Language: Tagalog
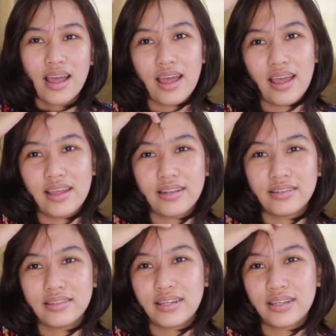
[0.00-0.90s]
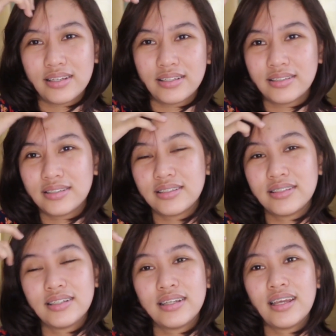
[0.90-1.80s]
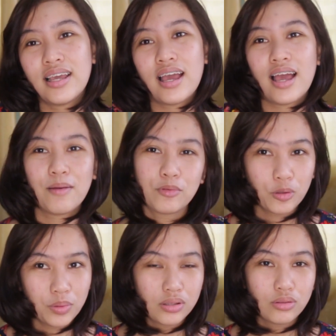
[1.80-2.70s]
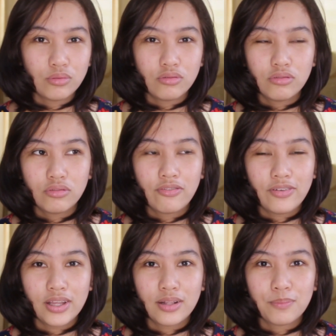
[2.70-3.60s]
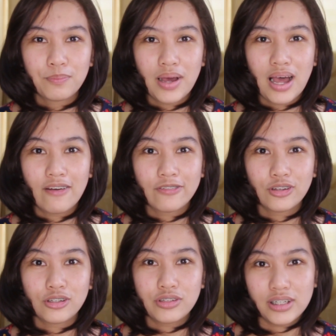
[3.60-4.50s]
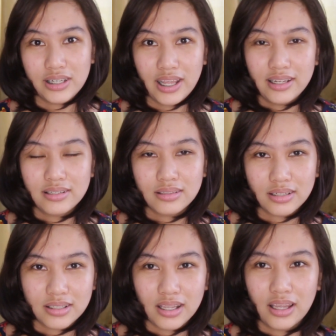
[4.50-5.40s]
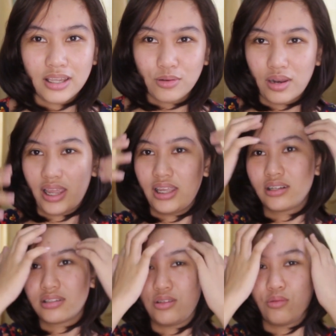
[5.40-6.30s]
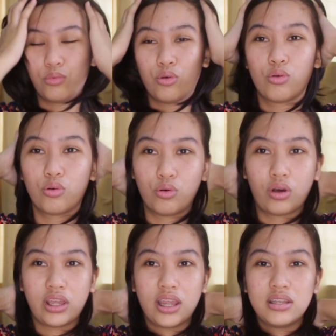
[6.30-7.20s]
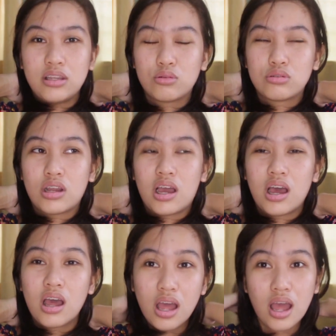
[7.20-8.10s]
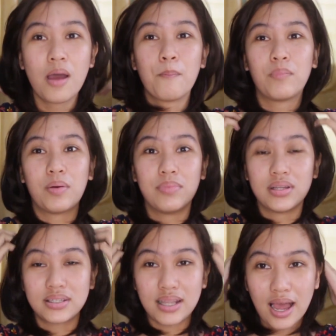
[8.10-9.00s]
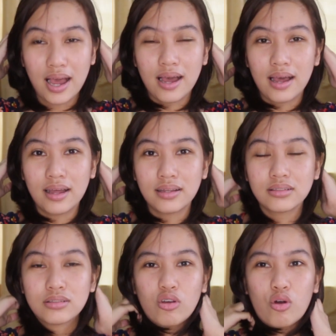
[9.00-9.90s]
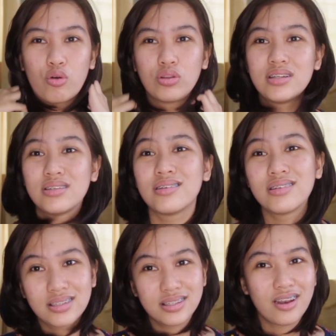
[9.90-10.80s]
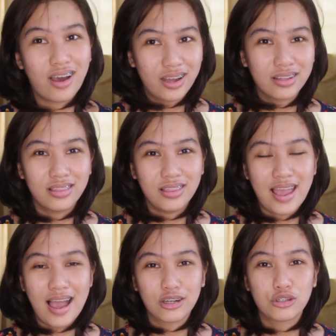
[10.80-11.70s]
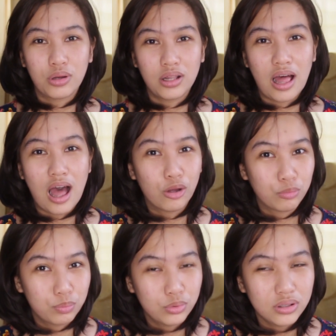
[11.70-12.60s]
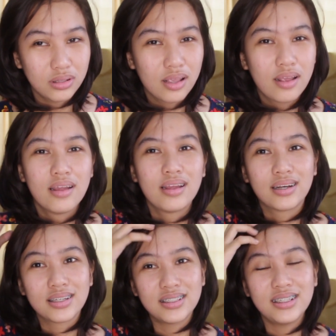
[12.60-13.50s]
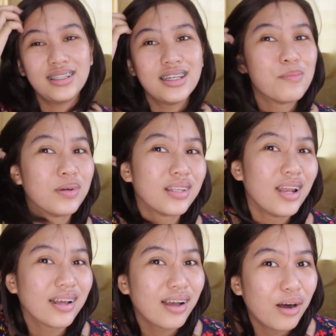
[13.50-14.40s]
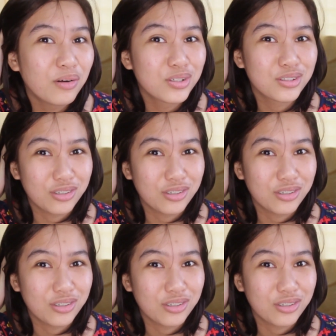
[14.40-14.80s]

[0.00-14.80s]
And I'm going to film pa after 3 days kasi kinulayan kasi yung buhok ko, kaya hindi ko siya mabasa. So, this is not the actual output. Kasi hindi naman talaga ako